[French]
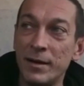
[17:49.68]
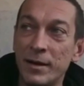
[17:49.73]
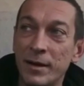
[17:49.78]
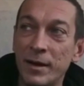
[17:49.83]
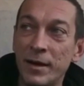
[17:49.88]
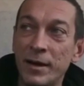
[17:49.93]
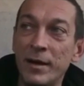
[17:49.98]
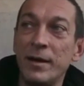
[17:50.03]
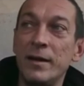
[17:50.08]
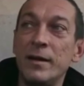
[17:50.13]

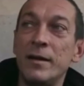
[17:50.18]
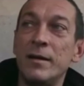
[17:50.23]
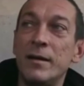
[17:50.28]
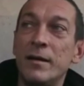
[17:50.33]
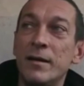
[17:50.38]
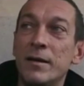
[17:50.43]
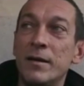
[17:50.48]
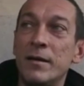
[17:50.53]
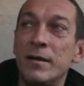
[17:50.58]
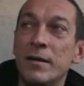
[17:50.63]
Et
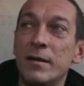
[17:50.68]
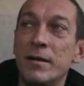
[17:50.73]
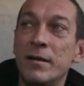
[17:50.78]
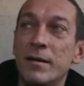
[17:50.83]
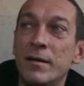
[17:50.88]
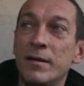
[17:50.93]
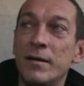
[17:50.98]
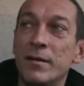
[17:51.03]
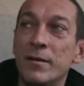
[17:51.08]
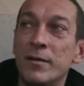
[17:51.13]
euh,
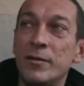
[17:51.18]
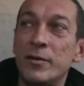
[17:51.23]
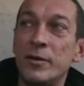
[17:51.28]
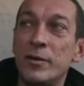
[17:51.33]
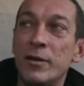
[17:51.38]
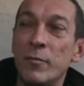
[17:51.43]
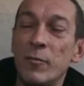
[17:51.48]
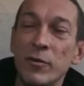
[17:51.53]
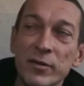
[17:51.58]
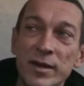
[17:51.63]
que
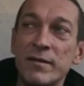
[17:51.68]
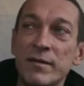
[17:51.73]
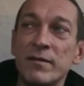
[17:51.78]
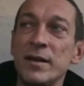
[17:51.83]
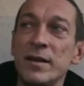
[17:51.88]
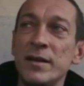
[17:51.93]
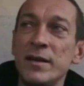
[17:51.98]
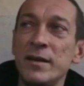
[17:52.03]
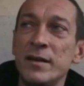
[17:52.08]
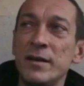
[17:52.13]
dans mon
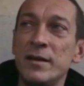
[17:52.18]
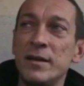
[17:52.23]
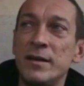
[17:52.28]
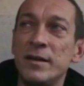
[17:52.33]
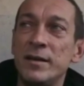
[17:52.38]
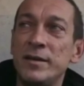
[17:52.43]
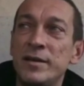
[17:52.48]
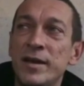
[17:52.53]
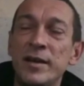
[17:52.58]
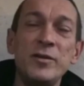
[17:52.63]
travail,
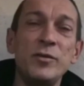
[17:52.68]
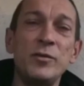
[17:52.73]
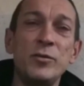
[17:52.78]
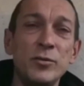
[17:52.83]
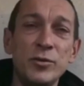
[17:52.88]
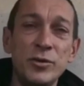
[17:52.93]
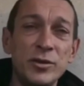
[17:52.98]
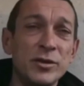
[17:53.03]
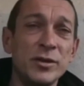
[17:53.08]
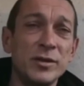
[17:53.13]
il y a une
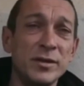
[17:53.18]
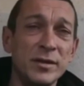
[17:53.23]
douche.